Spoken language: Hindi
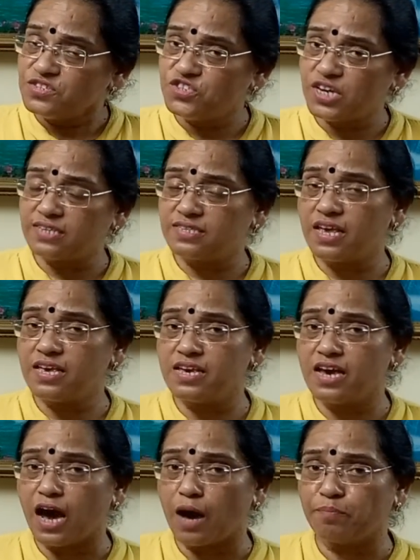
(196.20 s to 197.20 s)
जैसे ही
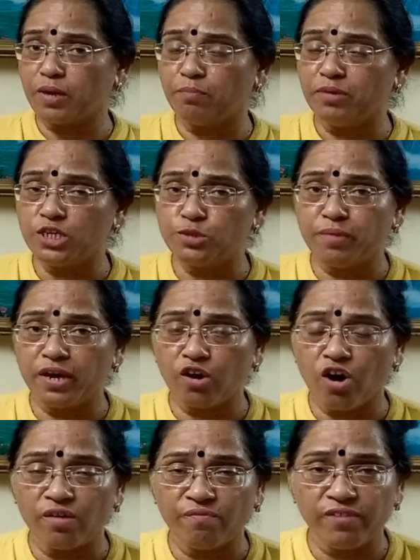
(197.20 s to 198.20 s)
आपके बीच में
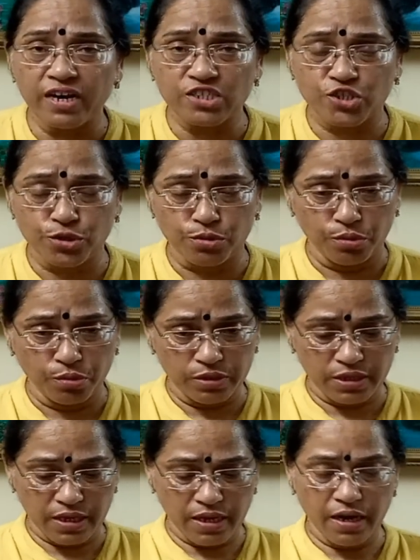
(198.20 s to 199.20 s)
कॉन्फ्लिक्ट शुरू
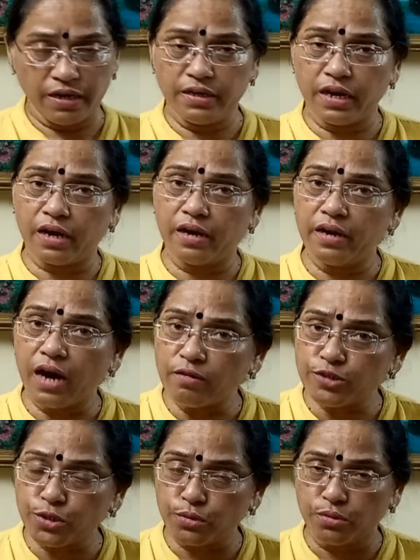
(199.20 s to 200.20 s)
होते हैं टकराव
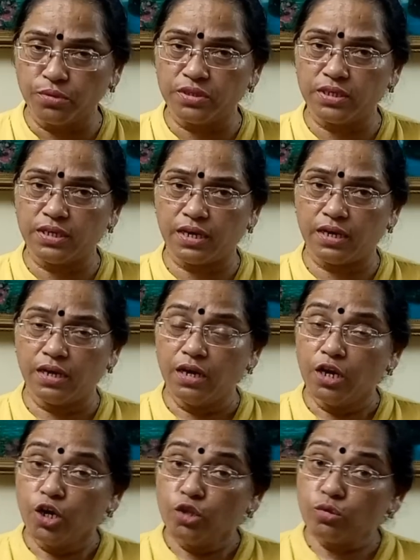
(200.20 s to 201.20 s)
शुरू होती है
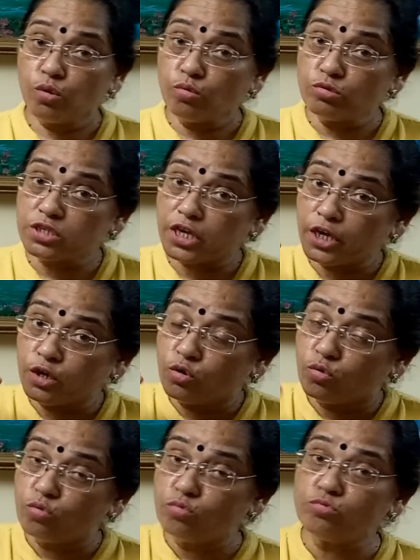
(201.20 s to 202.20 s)
तो उसकी
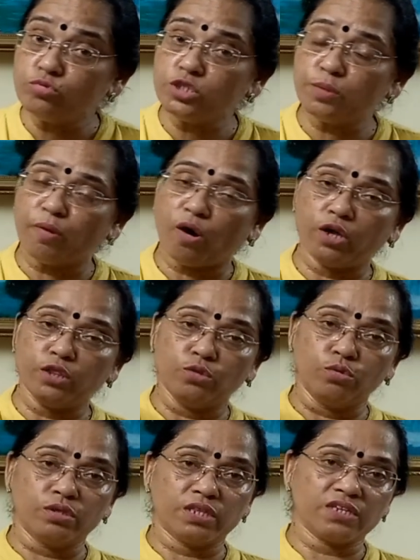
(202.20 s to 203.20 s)
गूंज बहुत
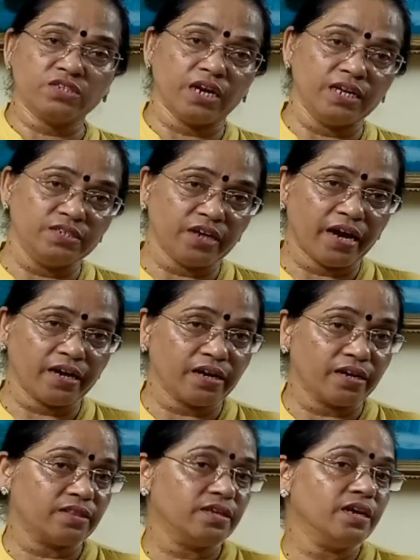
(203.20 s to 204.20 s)
दूर तक चली जाया
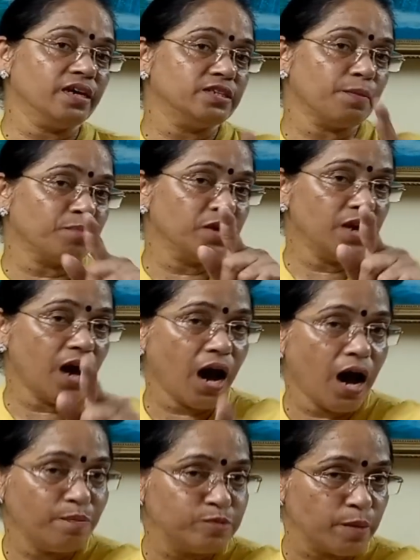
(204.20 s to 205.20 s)
करती है जबकि
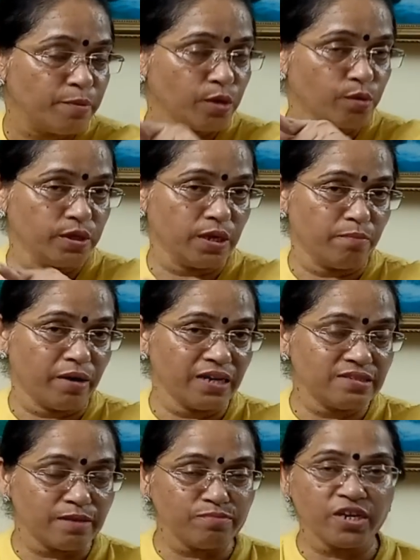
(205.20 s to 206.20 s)
आप सभी को ये
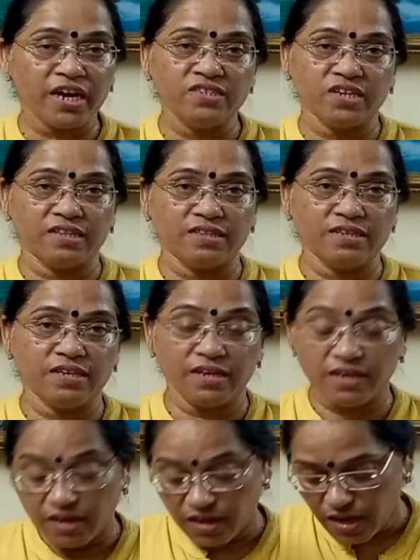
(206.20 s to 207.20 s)
बात समझाई जाती है
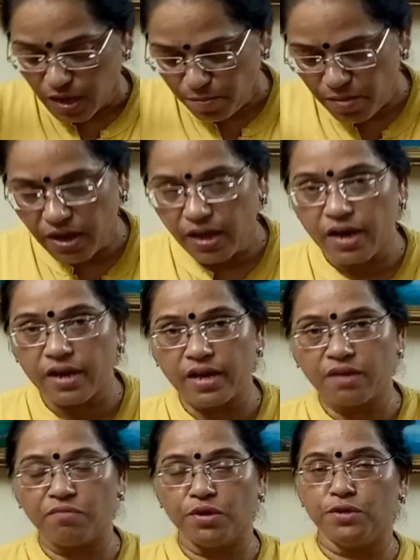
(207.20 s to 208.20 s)
मेरे हर
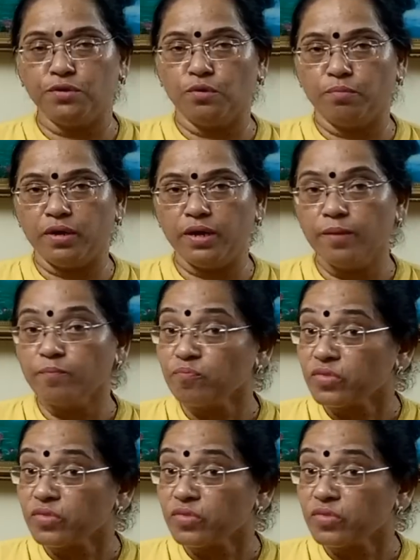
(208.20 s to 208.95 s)
एक वीडियो में